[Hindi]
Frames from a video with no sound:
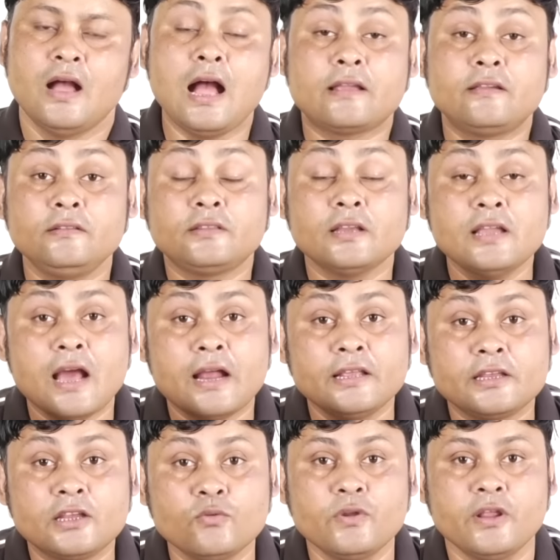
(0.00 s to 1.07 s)
आखिर तैयारी
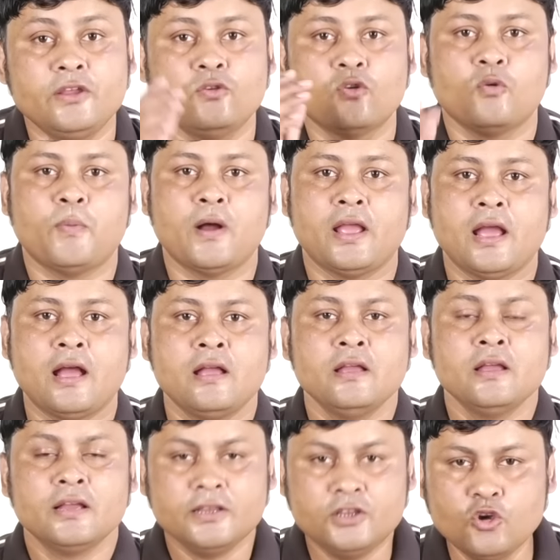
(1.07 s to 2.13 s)
क्यों नहीं हो पाया
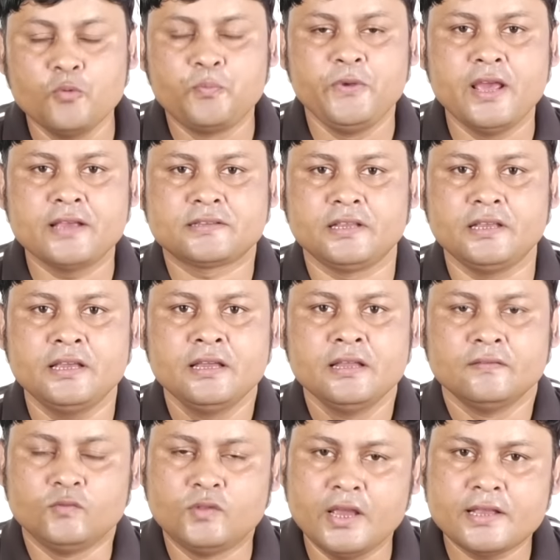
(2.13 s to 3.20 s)
यूपीएससी
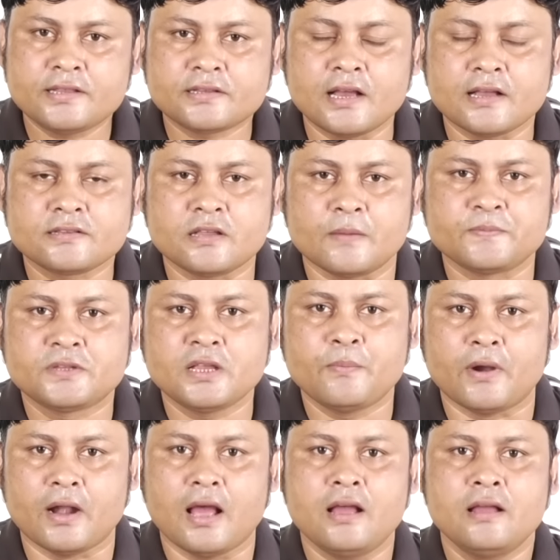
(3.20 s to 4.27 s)
देश का सबसे
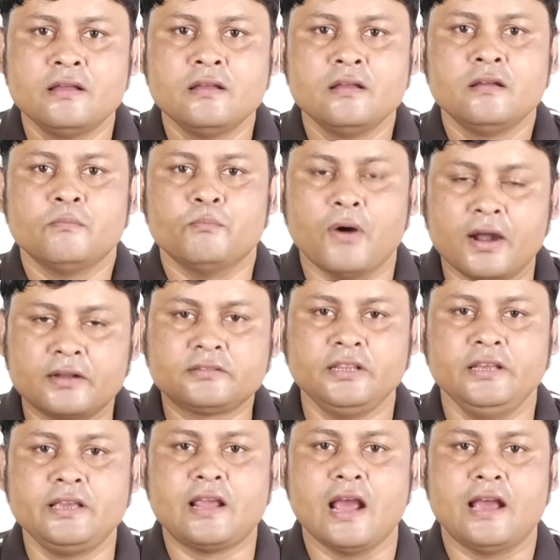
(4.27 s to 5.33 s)
बड़ा
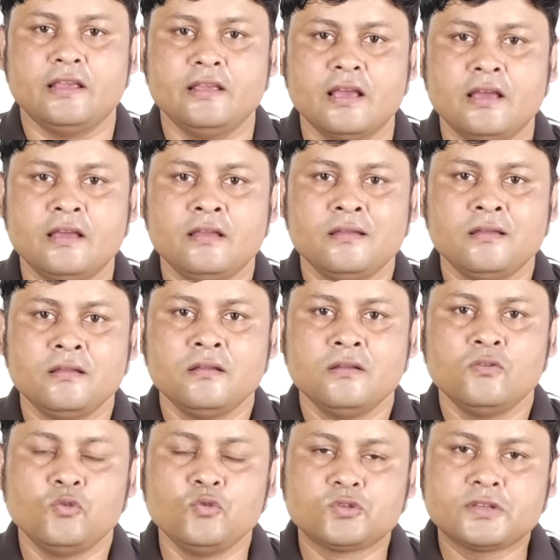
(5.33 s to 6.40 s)
भर्ती इकाई है
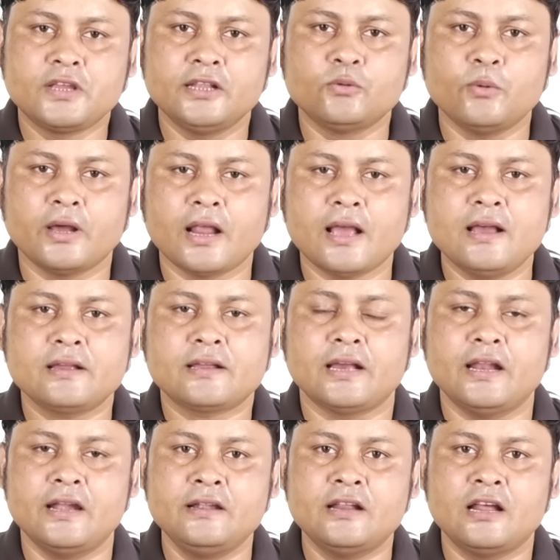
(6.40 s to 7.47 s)
उसके द्वारा
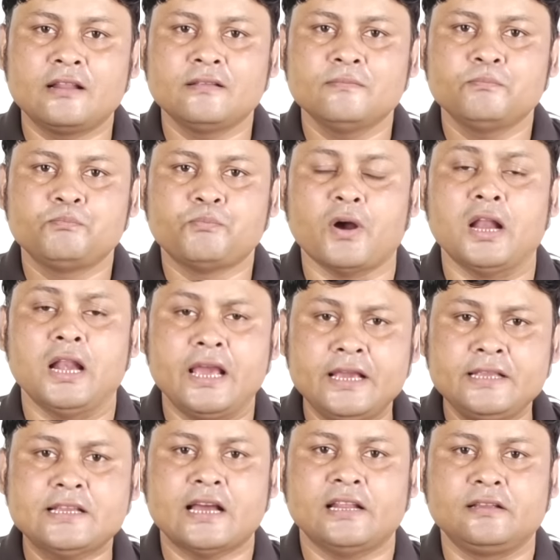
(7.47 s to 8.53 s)
कैलेंडर पहले
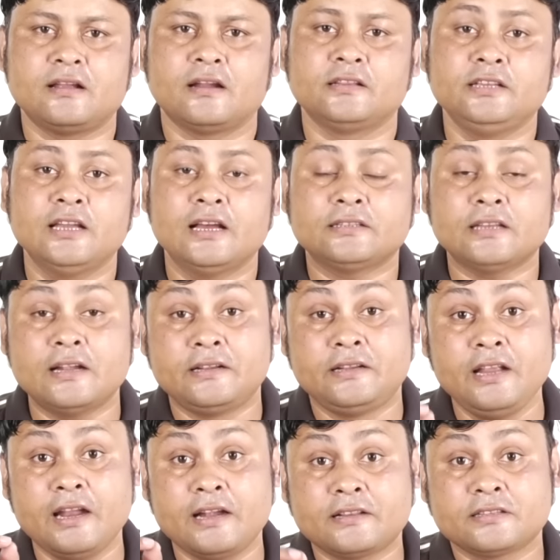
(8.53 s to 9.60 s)
ही जारी कर दिया था
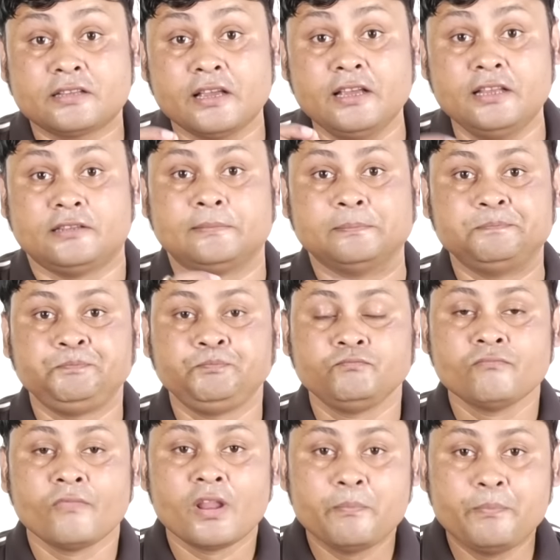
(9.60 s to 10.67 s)
डेट सहित
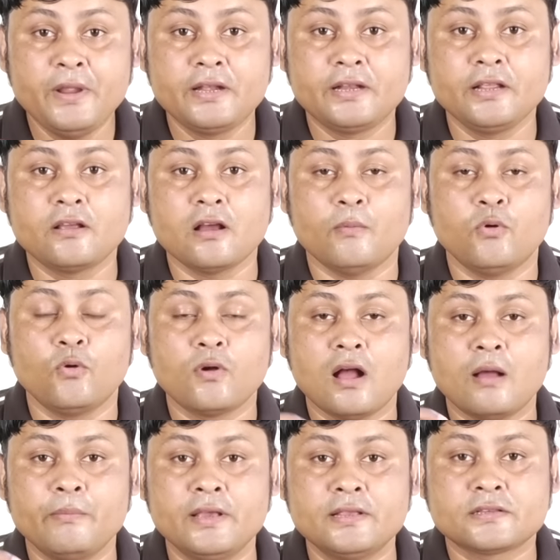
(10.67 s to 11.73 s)
पीटी कब
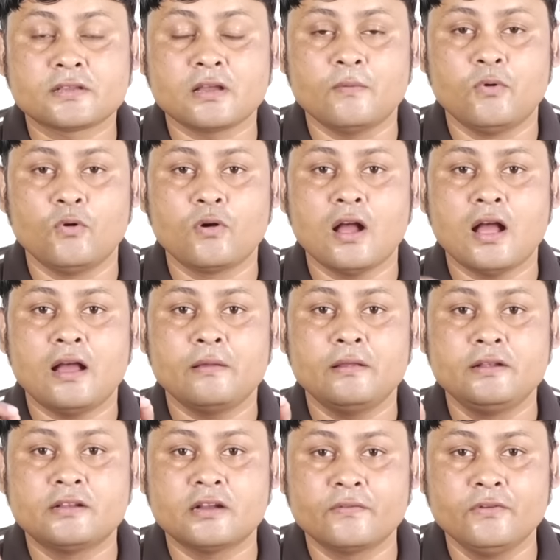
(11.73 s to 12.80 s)
होगा मेंस कब होगा
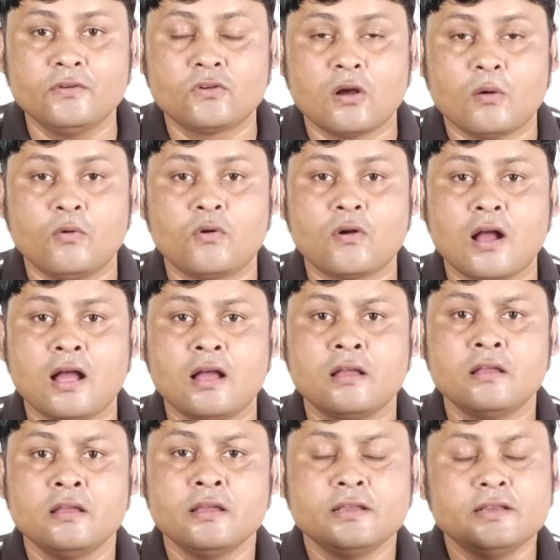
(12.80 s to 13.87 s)
इंटरव्यू कब होगा
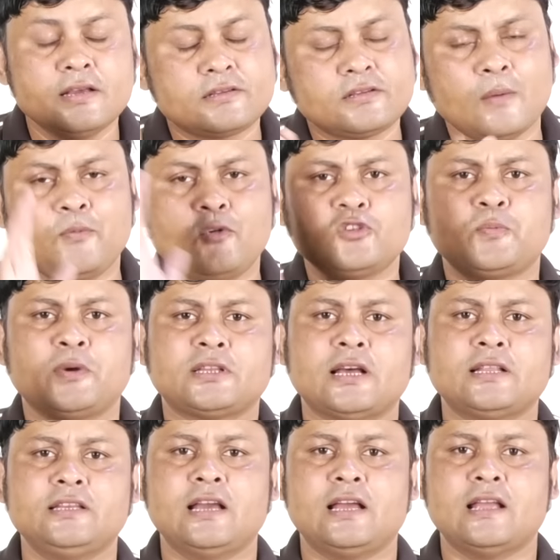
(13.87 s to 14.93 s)
ये सब कुछ
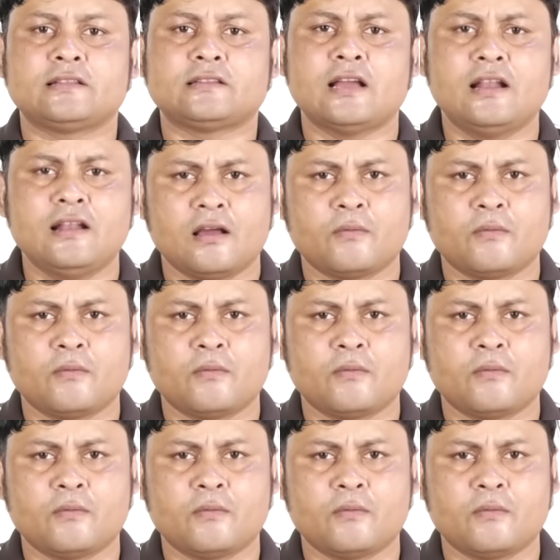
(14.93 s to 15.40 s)
बता दिया जाता है